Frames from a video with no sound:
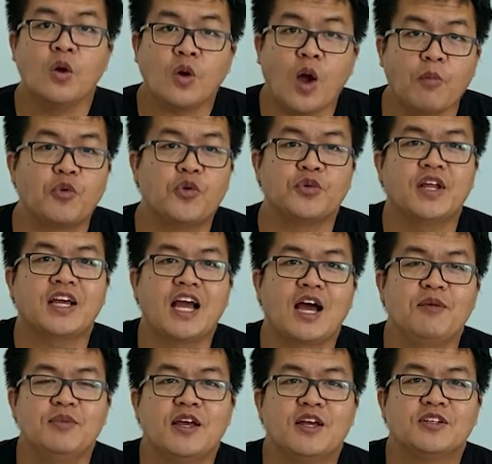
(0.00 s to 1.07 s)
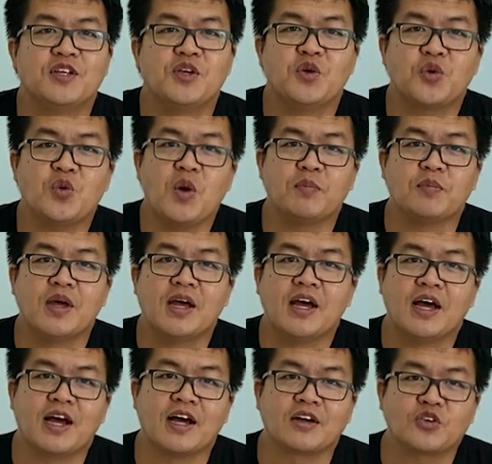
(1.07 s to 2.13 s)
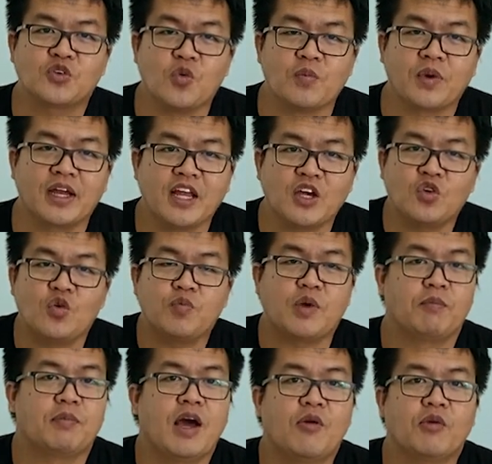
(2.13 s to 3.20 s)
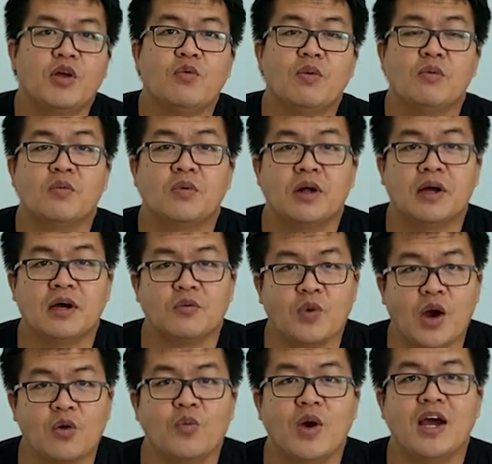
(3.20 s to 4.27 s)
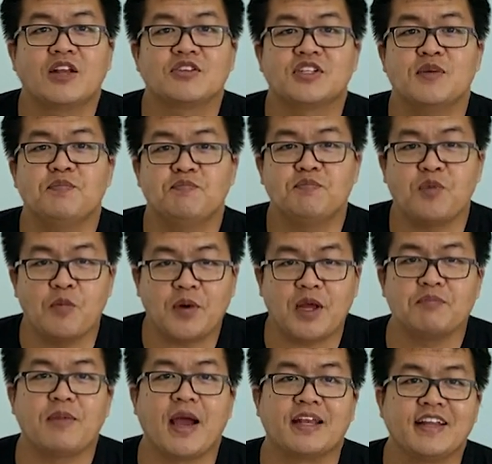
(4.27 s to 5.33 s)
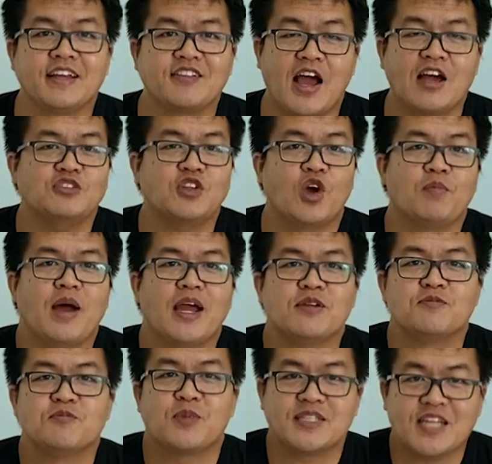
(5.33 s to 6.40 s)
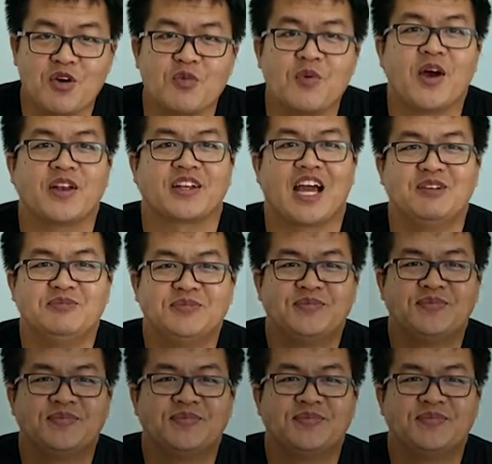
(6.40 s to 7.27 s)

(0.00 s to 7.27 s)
ขอบคุณนะครับ ที่ร่วมกลุ่มคณะกรุ๊ปกับเราแล้วหวังว่าเราจะได้พบกันใหม่ในครั้งต่อไป พระเจ้าอวยพรครับ